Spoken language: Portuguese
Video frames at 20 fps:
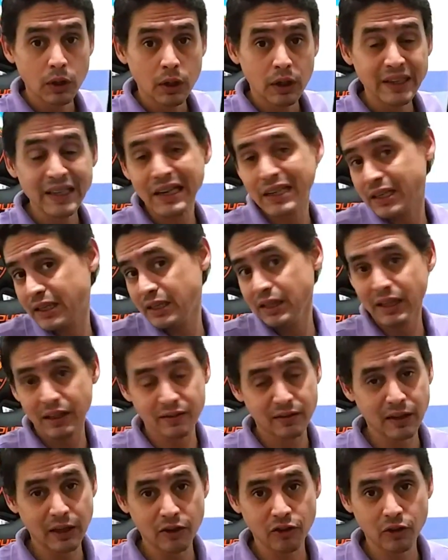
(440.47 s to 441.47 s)
E aqui na
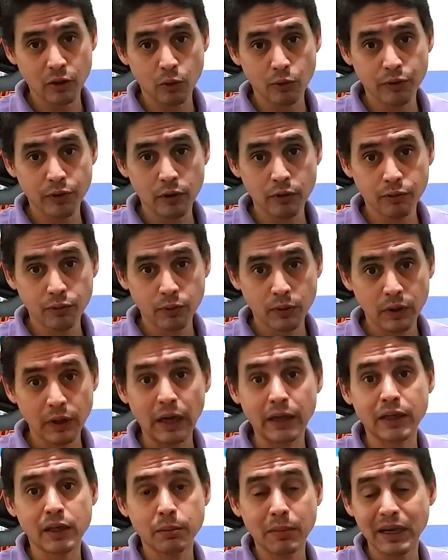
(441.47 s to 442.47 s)
cidade que eu vivo,
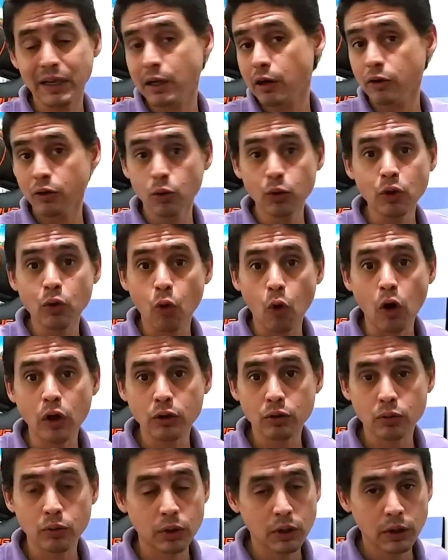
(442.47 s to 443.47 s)
aqui em Manaus, não
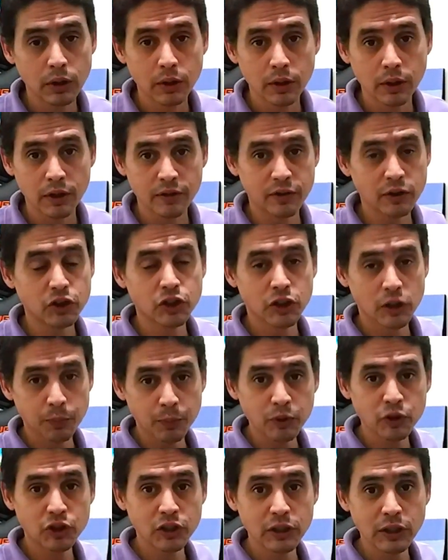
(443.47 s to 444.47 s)
encontro esse tipo
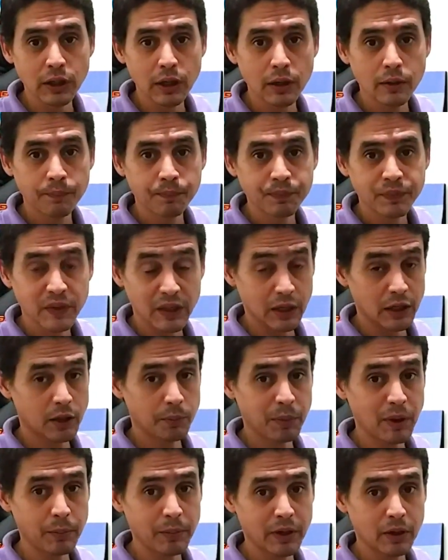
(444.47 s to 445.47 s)
de
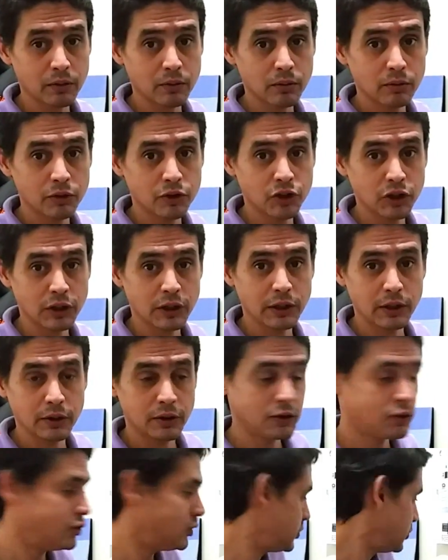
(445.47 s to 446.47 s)
equipamento de,
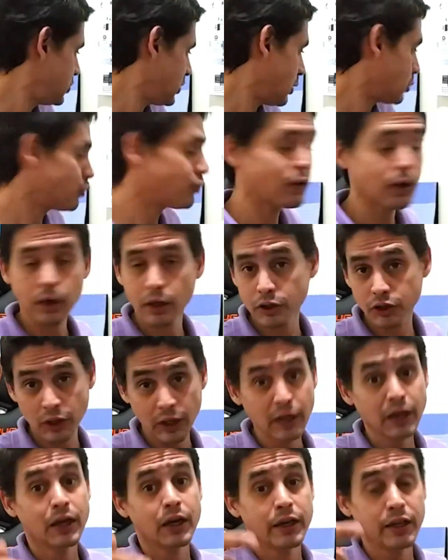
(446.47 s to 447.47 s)
de, de alto-falante.
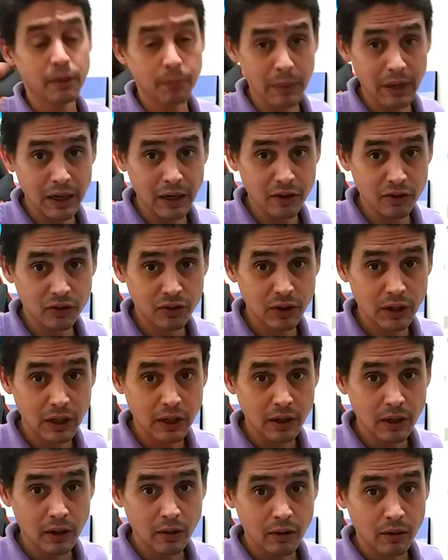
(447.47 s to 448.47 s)
E mais,
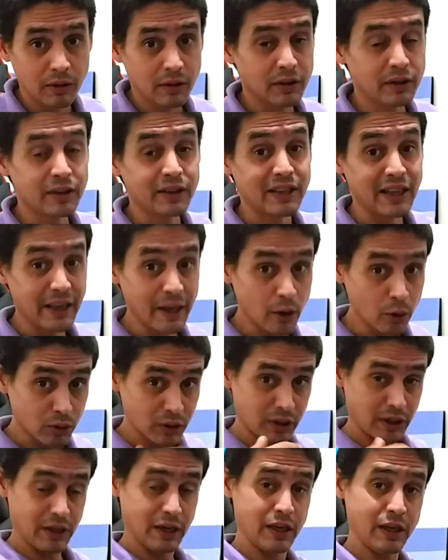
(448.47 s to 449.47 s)
eu
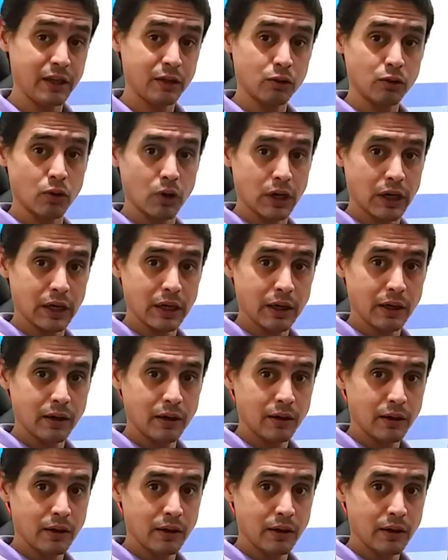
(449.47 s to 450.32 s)
terei que trocar.